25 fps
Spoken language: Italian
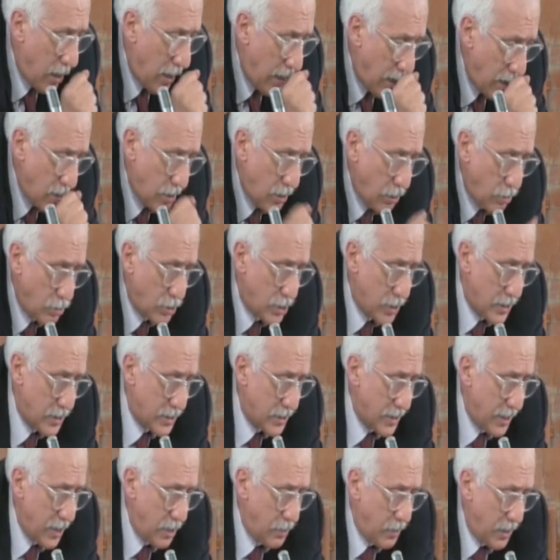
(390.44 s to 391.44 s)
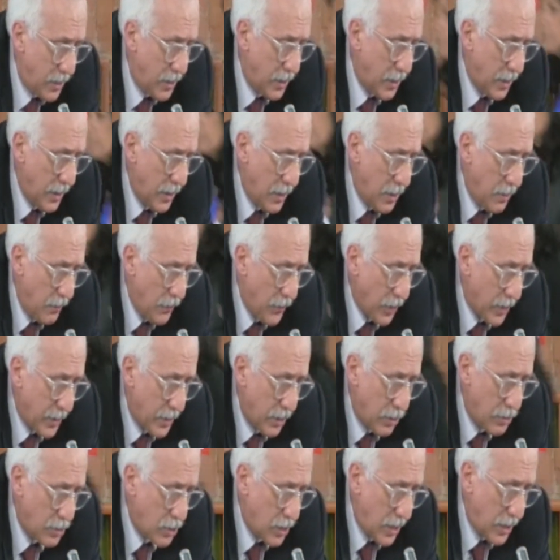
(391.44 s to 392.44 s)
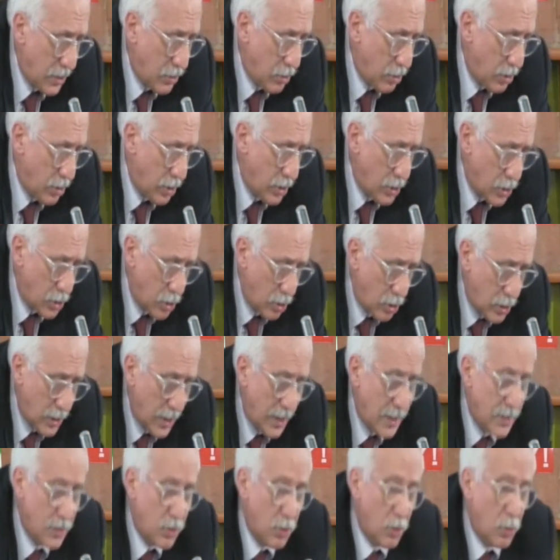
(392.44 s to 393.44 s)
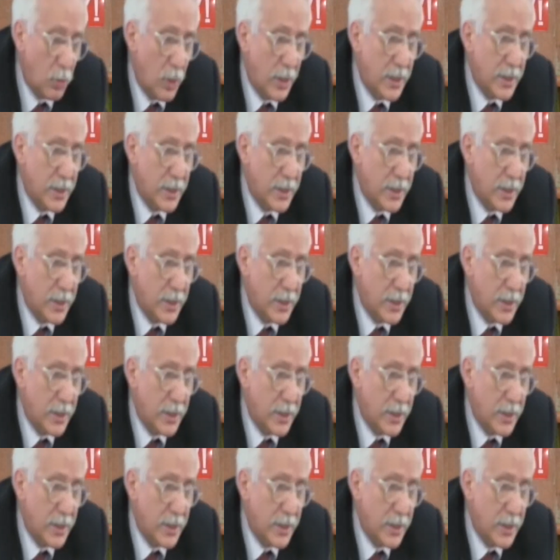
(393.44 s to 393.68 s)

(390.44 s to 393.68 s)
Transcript: anche un sistema che non, sol non soltanto